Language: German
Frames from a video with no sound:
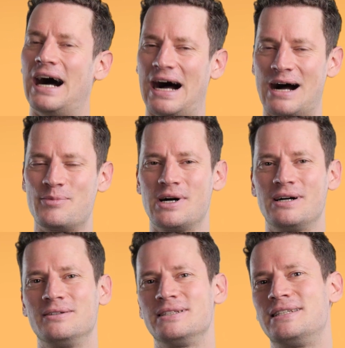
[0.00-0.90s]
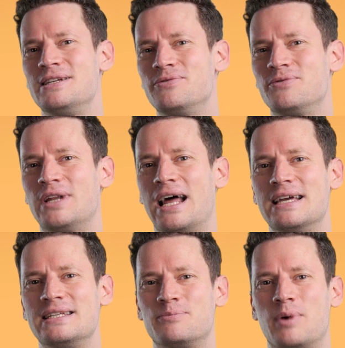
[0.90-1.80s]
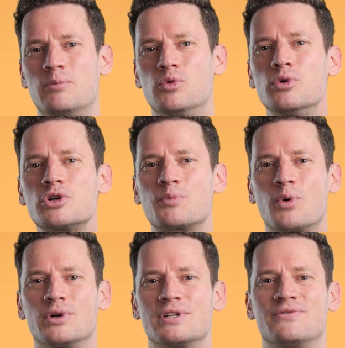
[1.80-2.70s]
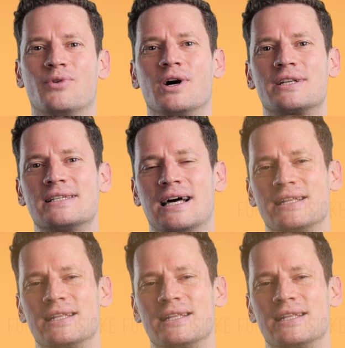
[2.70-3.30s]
Aber es hilft vielleicht beim Ursprung des Wortes